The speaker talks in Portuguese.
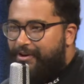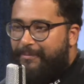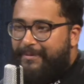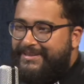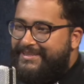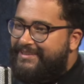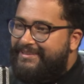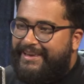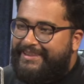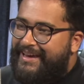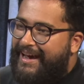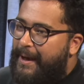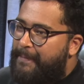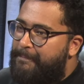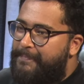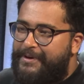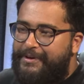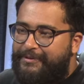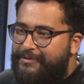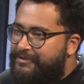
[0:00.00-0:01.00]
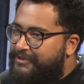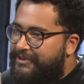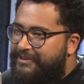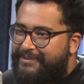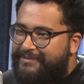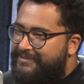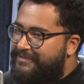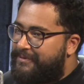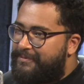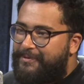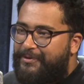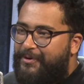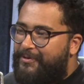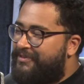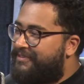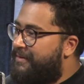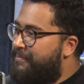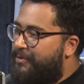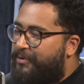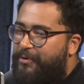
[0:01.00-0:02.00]
uma cilada rabino, já, já,
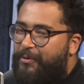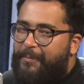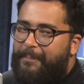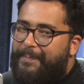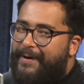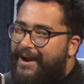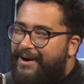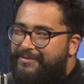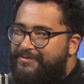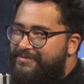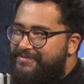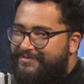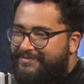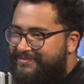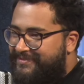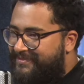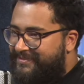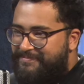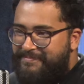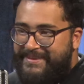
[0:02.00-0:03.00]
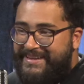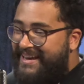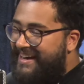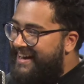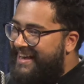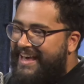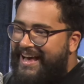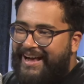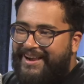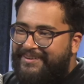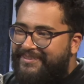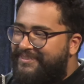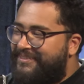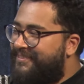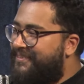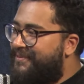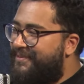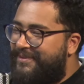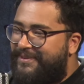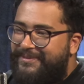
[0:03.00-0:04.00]
já me compraram. Ganharam você. Me lá. ganharam.
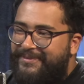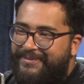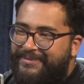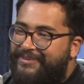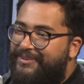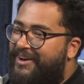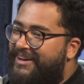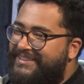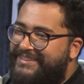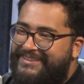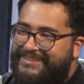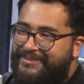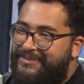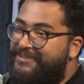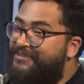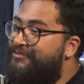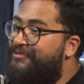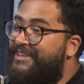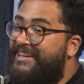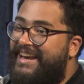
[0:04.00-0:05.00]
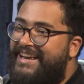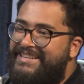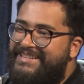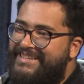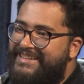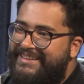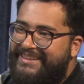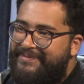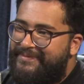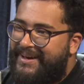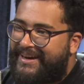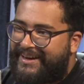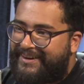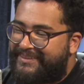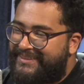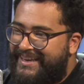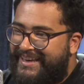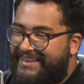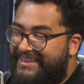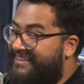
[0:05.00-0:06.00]
Eu, eu, nossa, eu virei de rir na minha
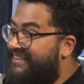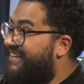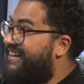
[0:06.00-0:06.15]
cantada. Tá